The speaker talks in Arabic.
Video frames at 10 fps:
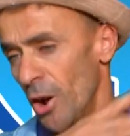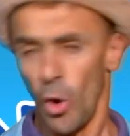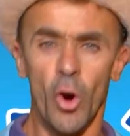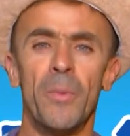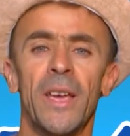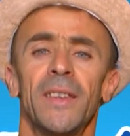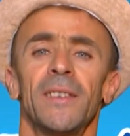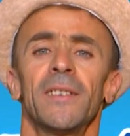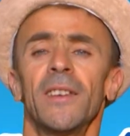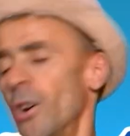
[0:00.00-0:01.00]
عومي
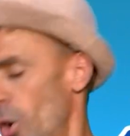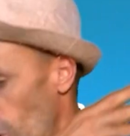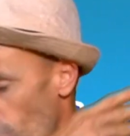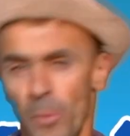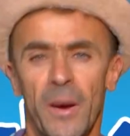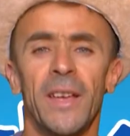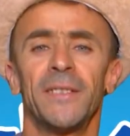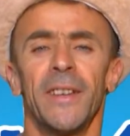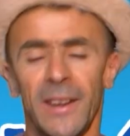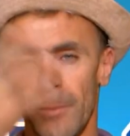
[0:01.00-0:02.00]
عومي
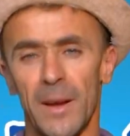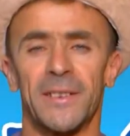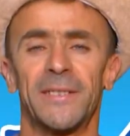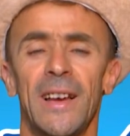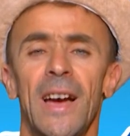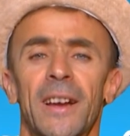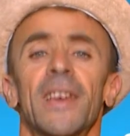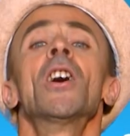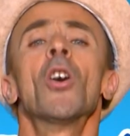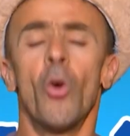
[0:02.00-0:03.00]
ديري الماسك تاعك
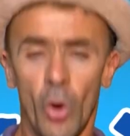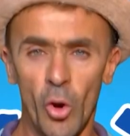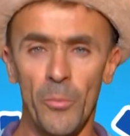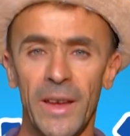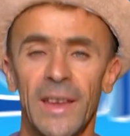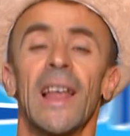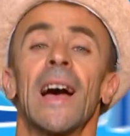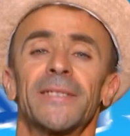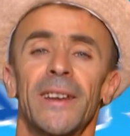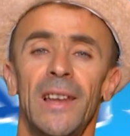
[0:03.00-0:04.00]
وعومي لا
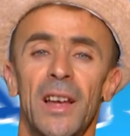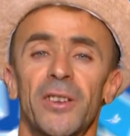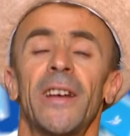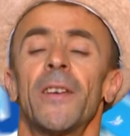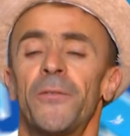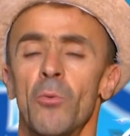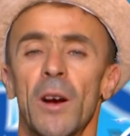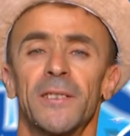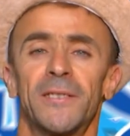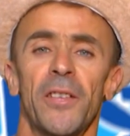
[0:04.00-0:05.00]
خاطر علاش احنا في
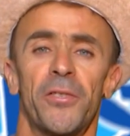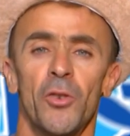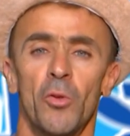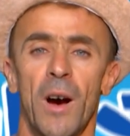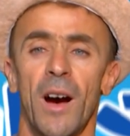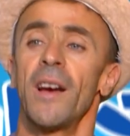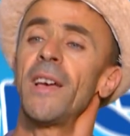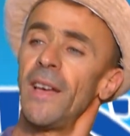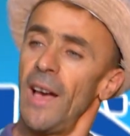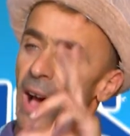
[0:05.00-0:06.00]
وقت نتاع الذيوبه
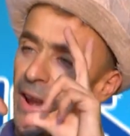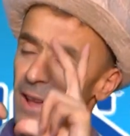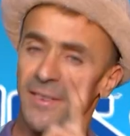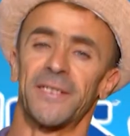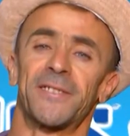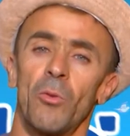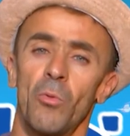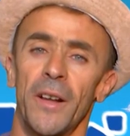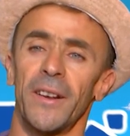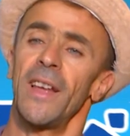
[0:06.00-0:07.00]
الناس
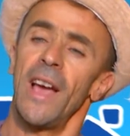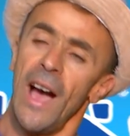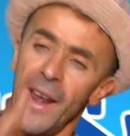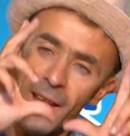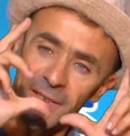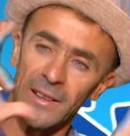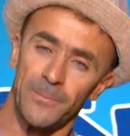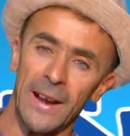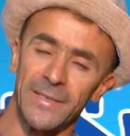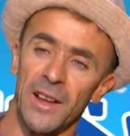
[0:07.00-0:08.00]
غتصور الناس
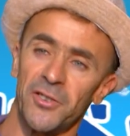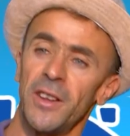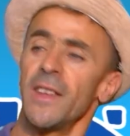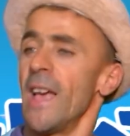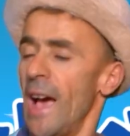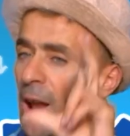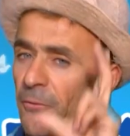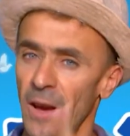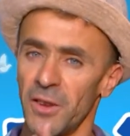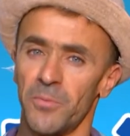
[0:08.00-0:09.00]
غتبارطاجي
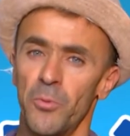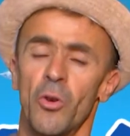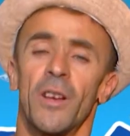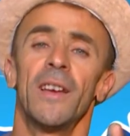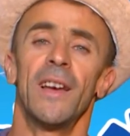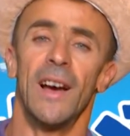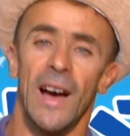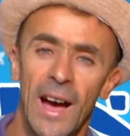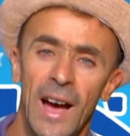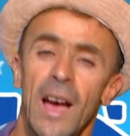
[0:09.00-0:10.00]
الفيسبوك
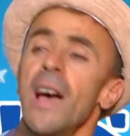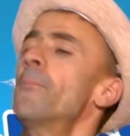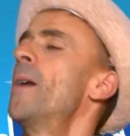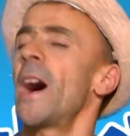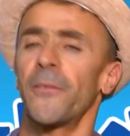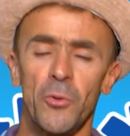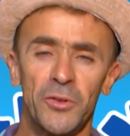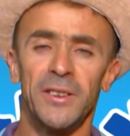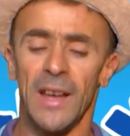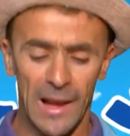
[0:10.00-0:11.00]
اه ما عرفوا
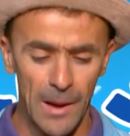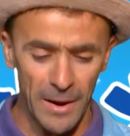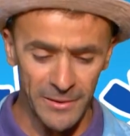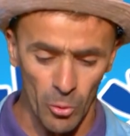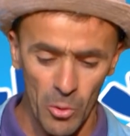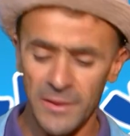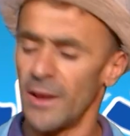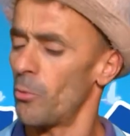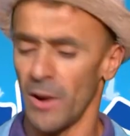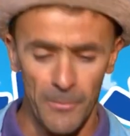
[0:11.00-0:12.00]
قلت لا مرت
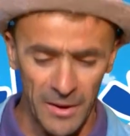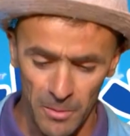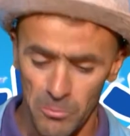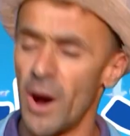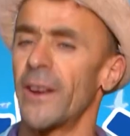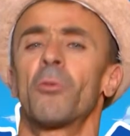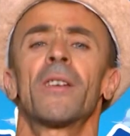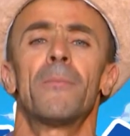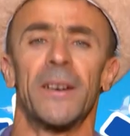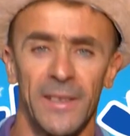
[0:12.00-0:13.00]
قويدر ولا مرت مبارك
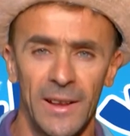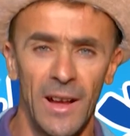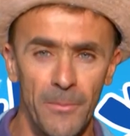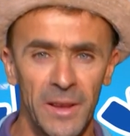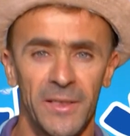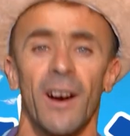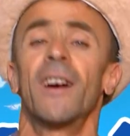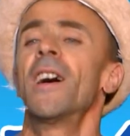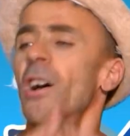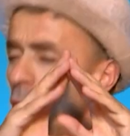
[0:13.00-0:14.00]
ولا مرت حميده
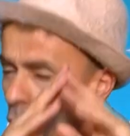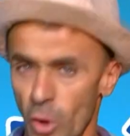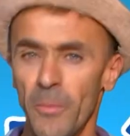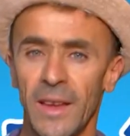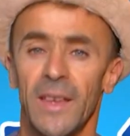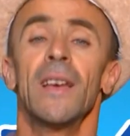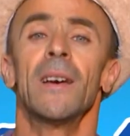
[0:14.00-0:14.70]
عومي